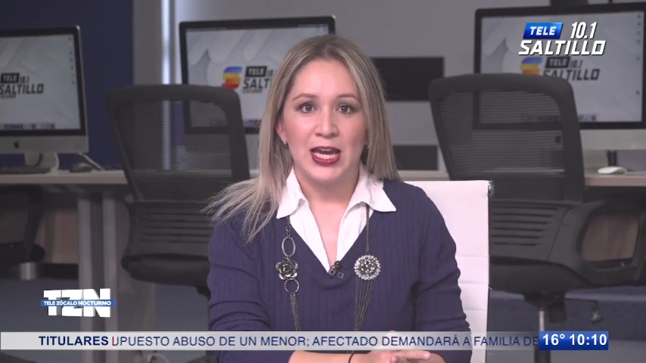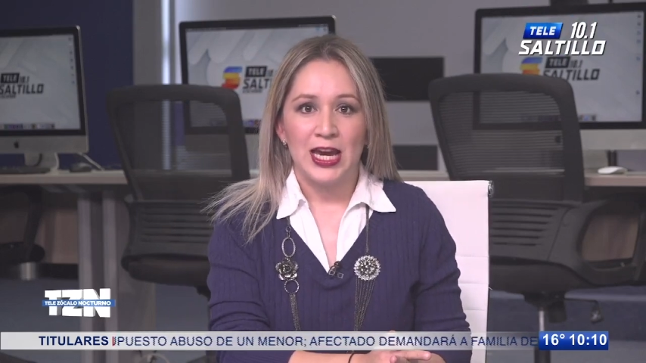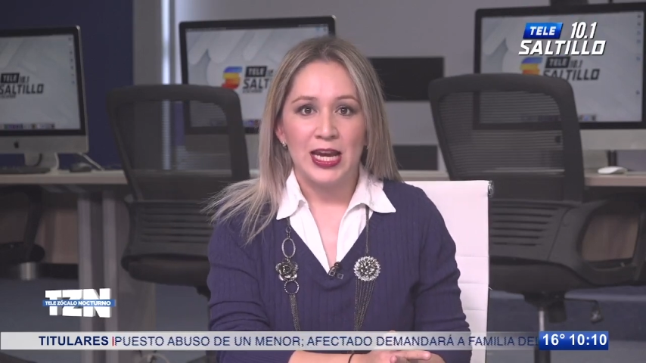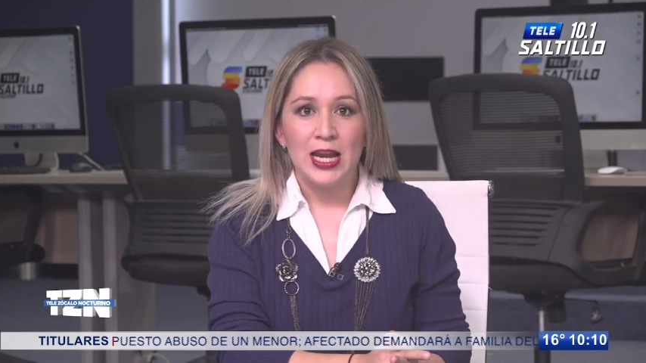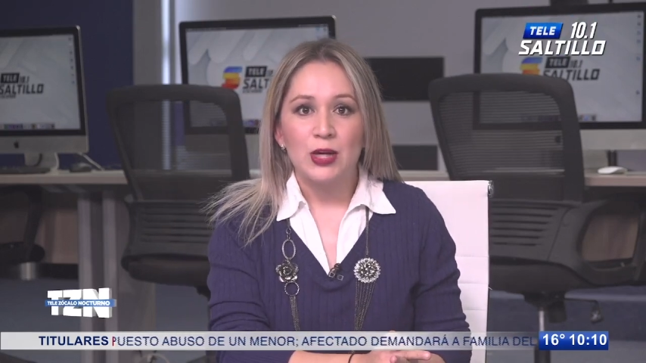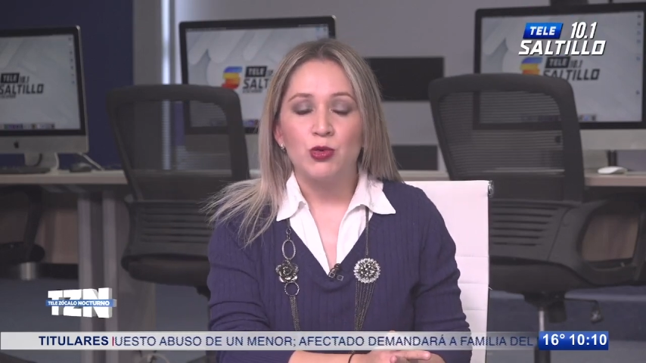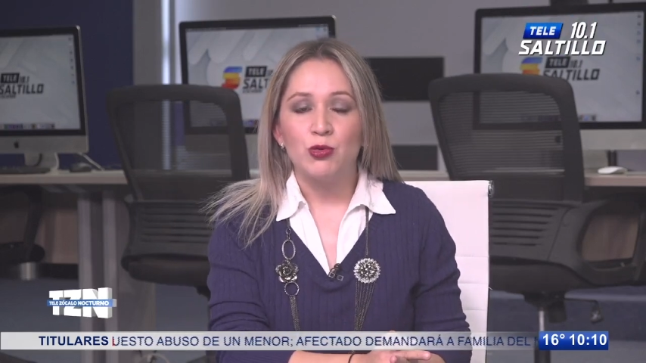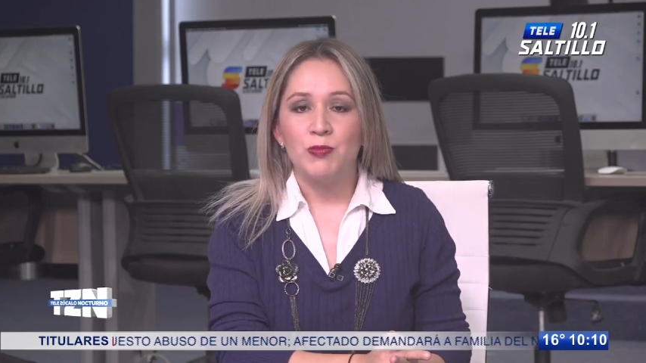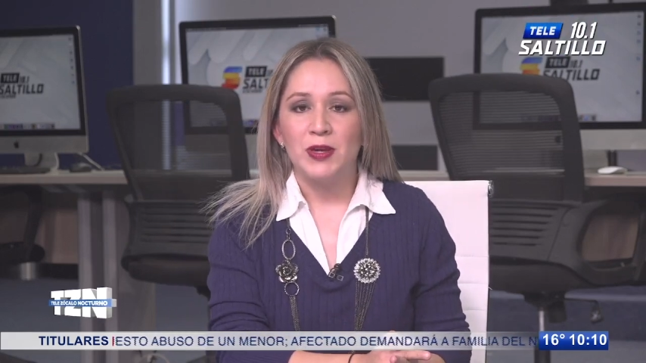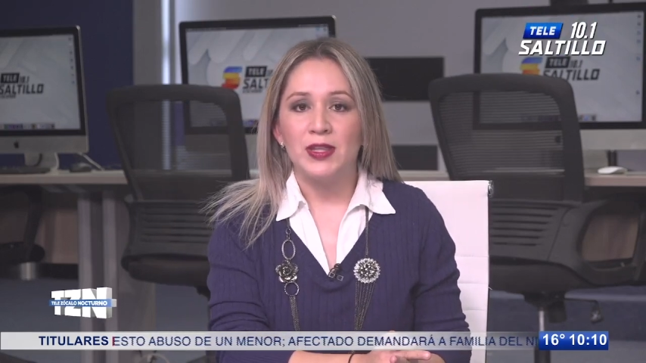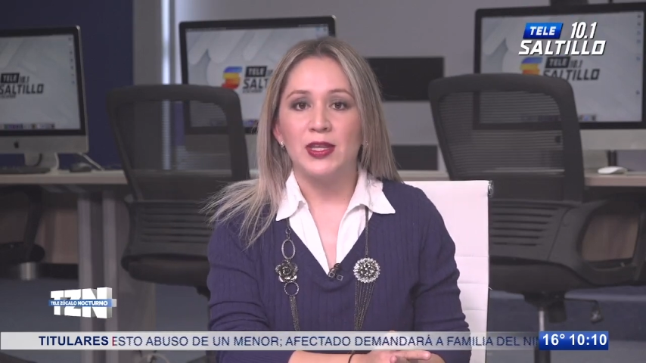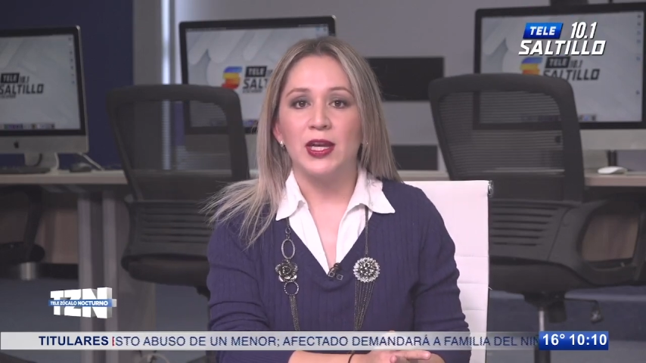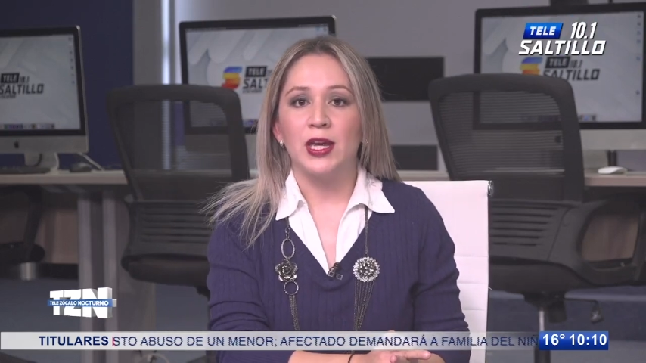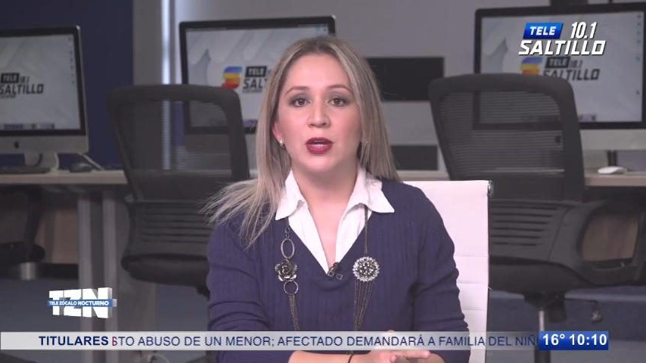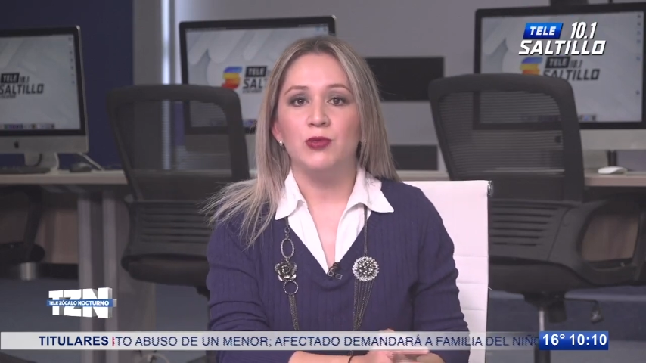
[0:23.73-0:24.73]
Él
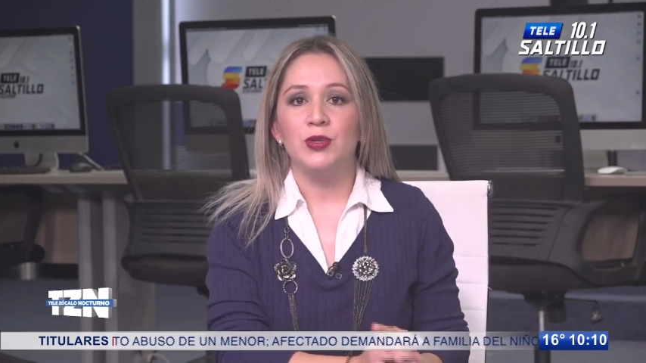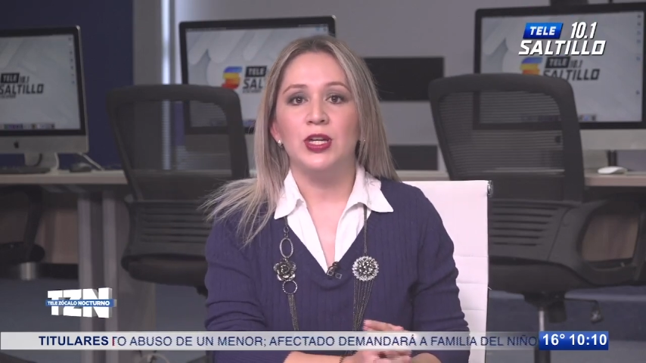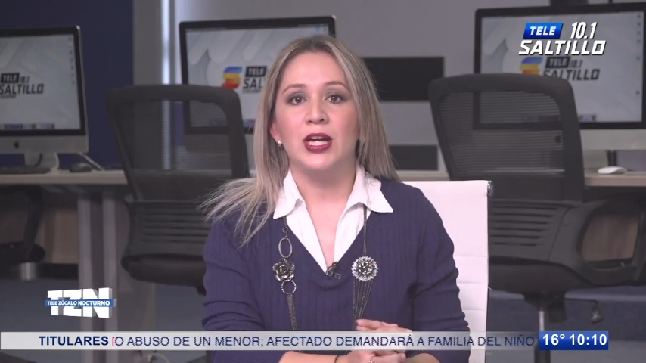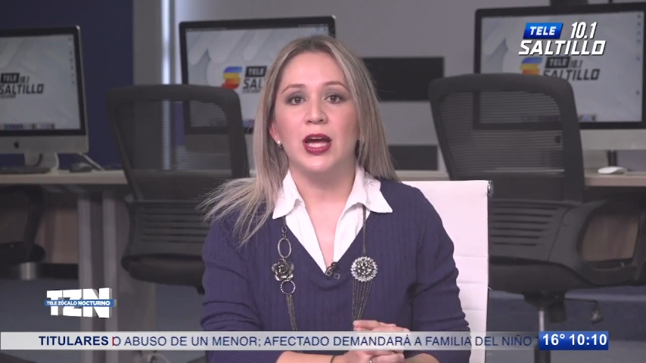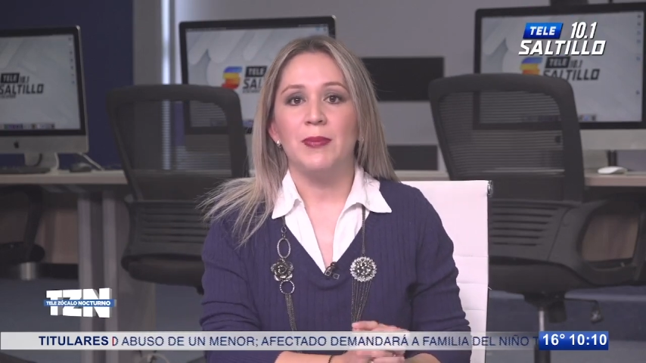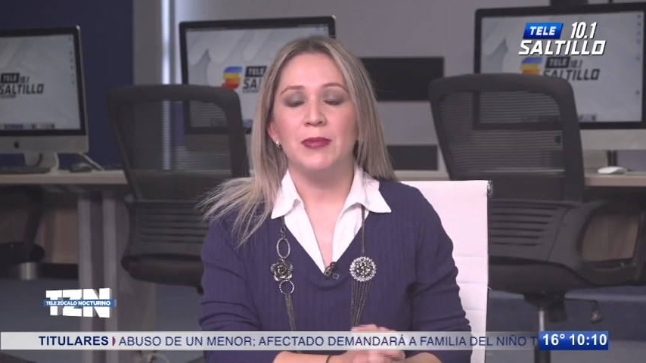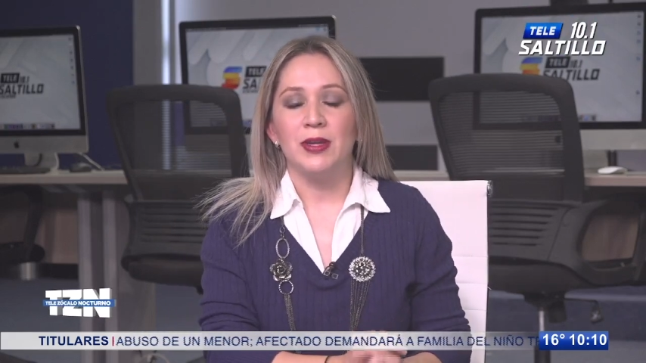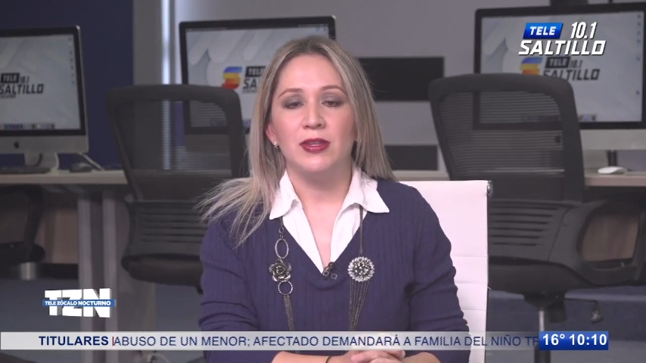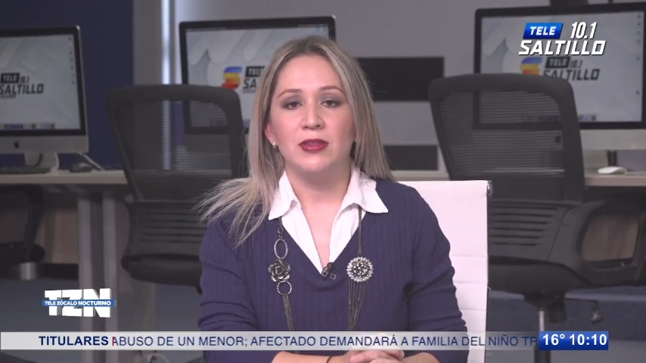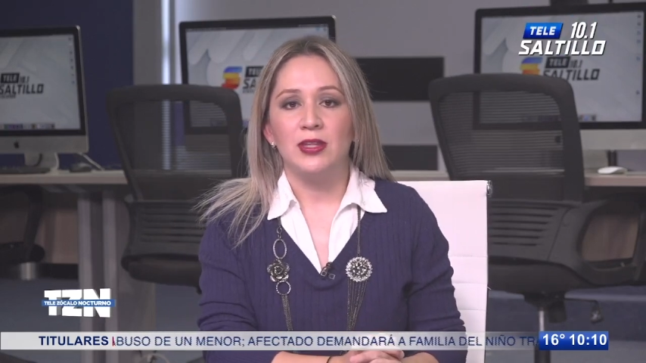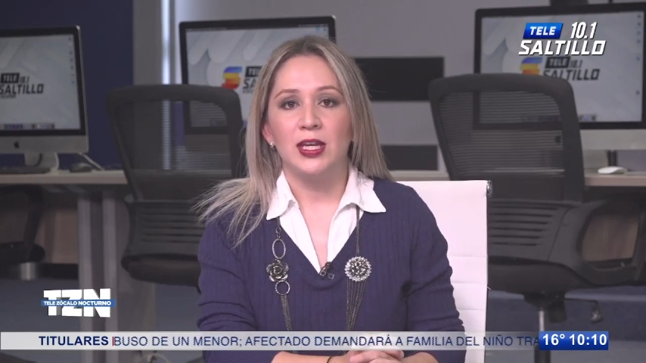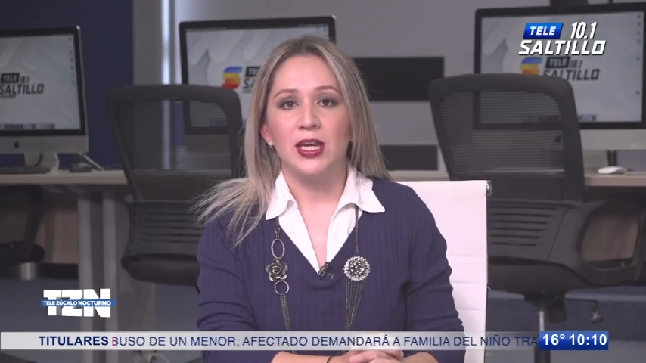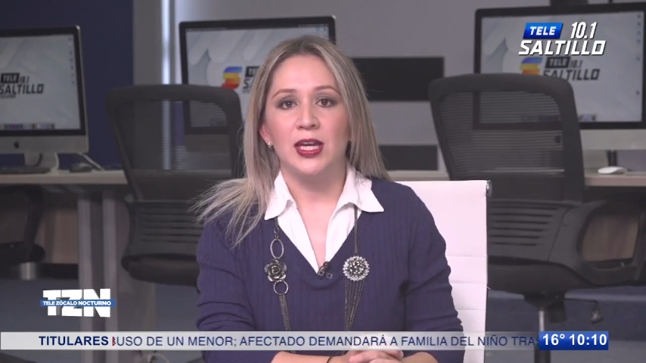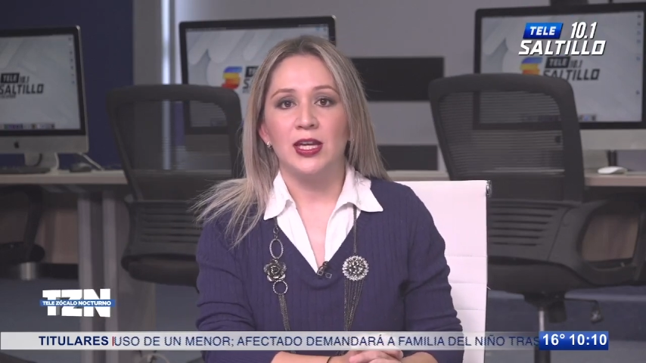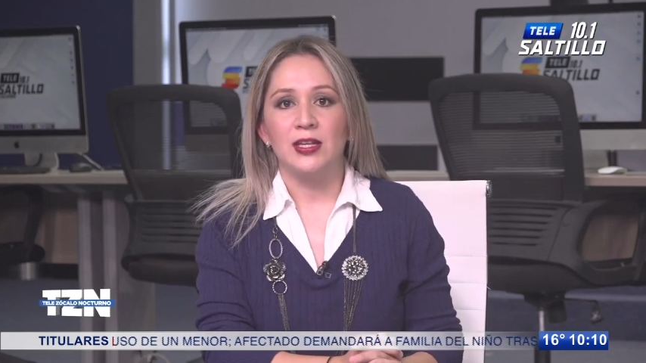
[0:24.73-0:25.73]
argumenta que
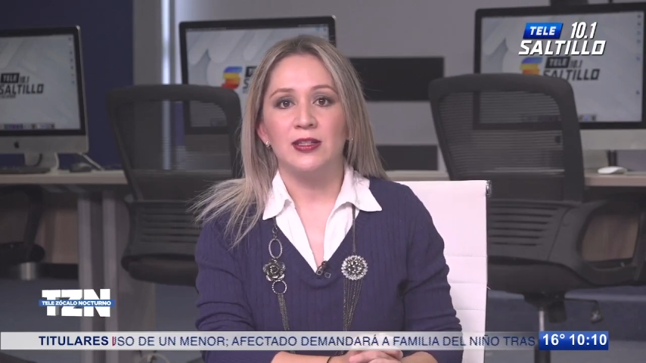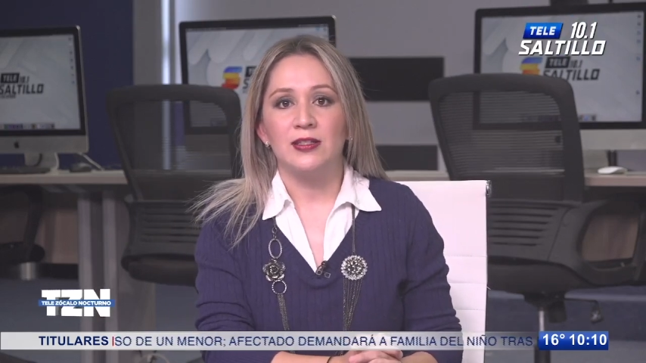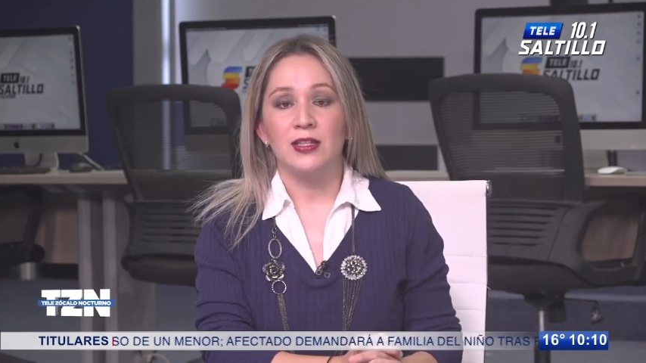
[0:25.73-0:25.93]
únicamente